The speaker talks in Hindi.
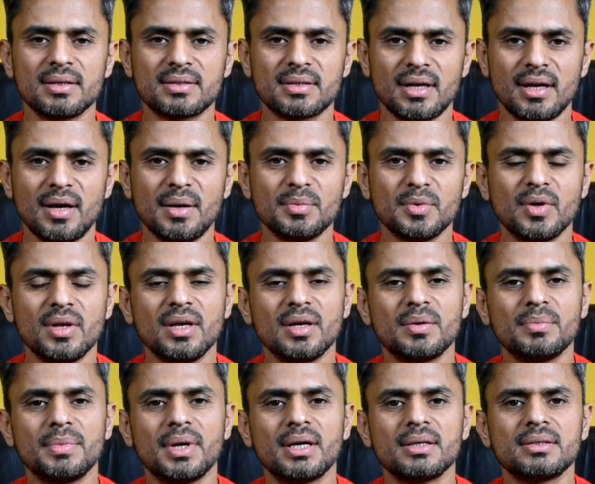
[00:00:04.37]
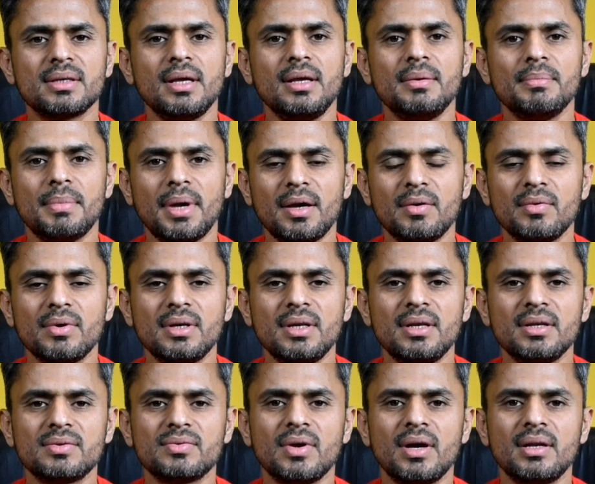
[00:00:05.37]
अल्लाम नाजरीन मैं हूं अली
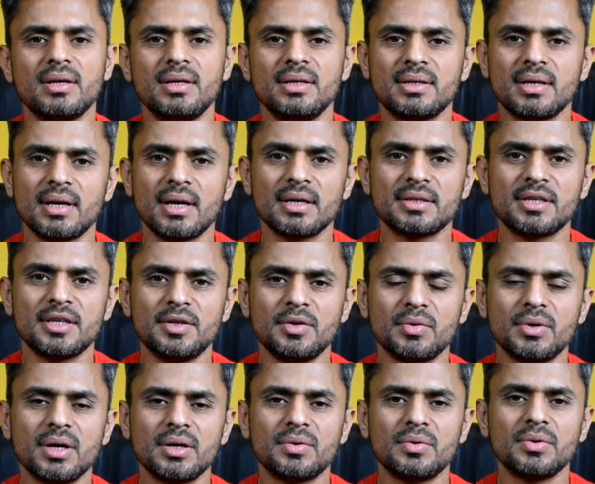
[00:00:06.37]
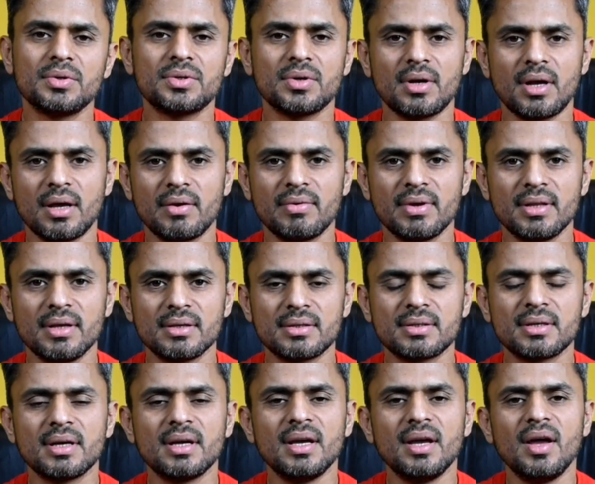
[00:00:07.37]
रिजवान इंटरनेशनल योगा कोच और आयुर्वेदिस्ट